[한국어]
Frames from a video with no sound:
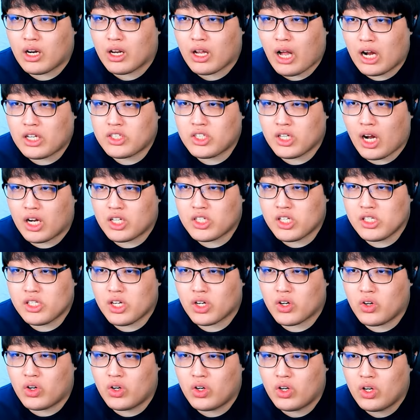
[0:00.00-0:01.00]
각질, 각질
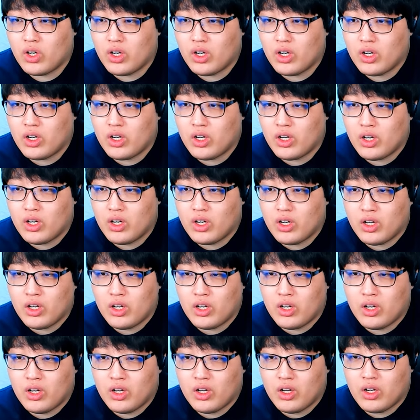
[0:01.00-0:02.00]
제거.
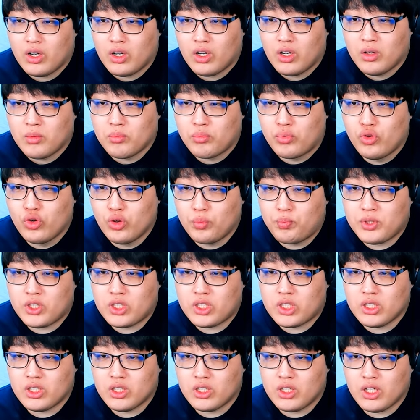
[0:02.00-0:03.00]

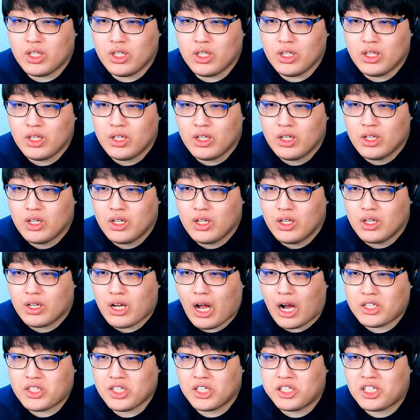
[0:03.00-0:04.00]
블루피시들이
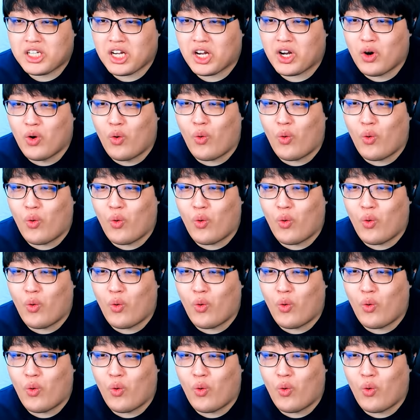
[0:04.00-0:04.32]
각질 제거.